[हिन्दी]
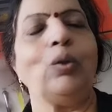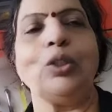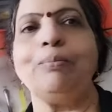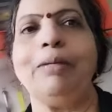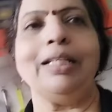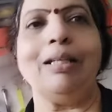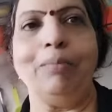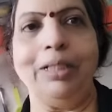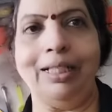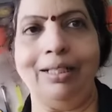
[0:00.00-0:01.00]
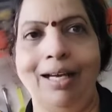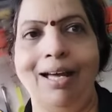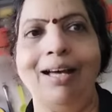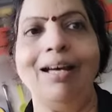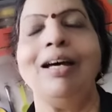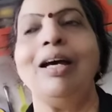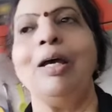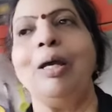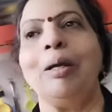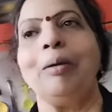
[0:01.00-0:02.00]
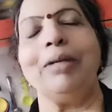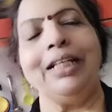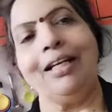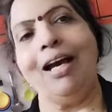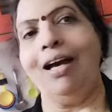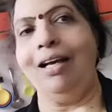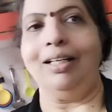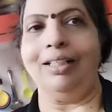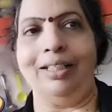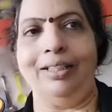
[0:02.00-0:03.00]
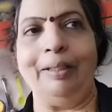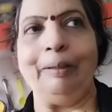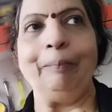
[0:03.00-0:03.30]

कुछ मैंने कभी नहीं कहा मैंने कहा हाँ करेगी